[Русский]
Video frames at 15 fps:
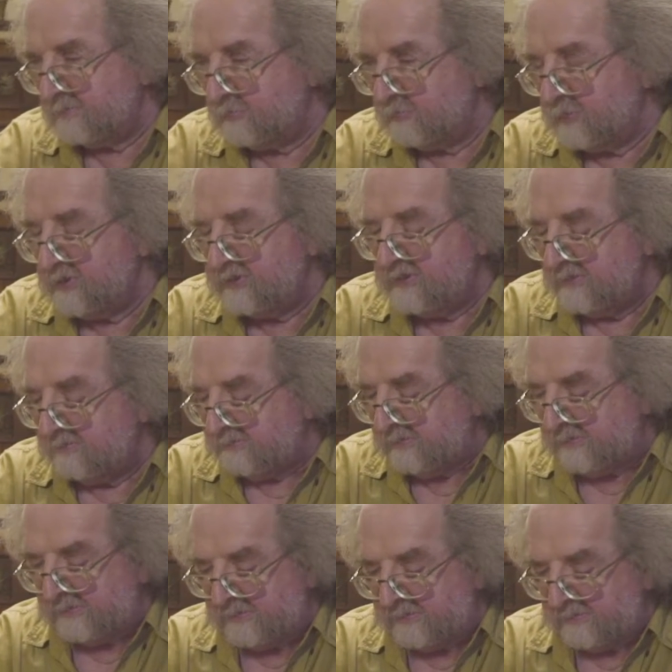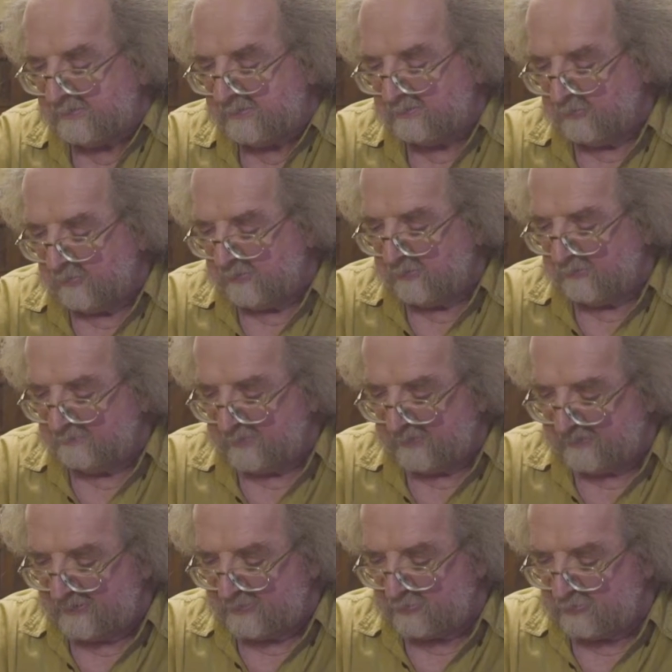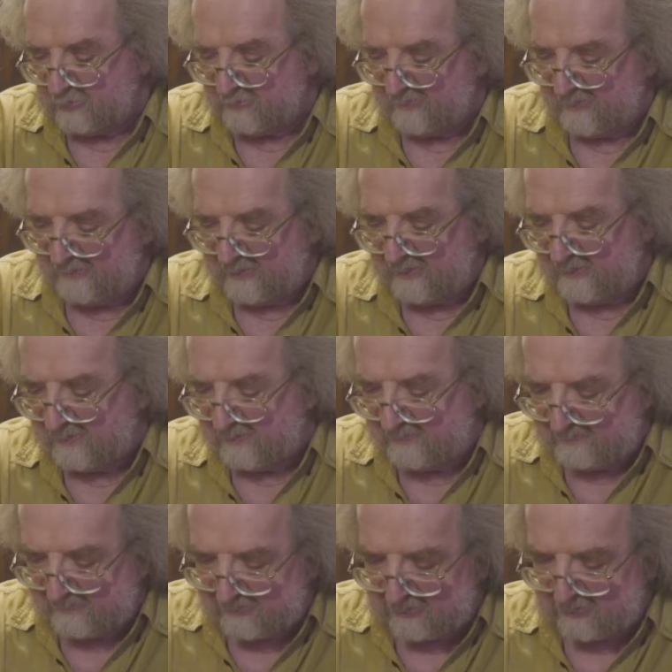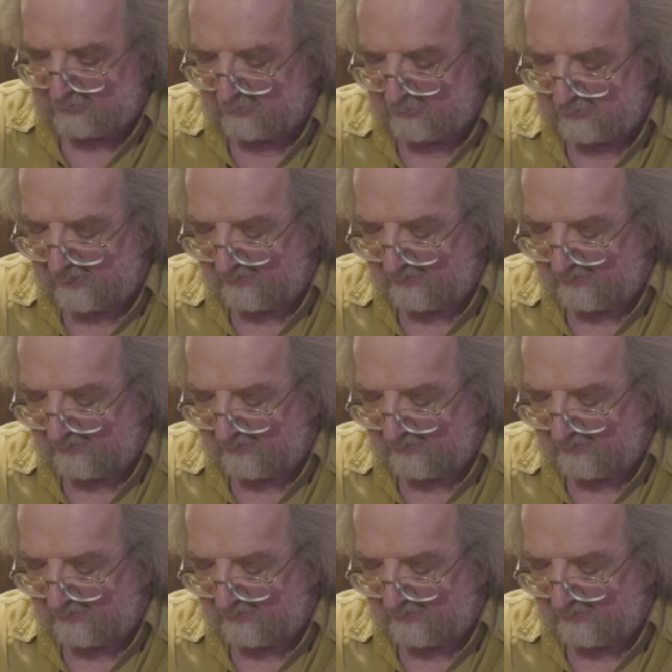Куда я знал? Вот. Но в процессе существования, значит, уже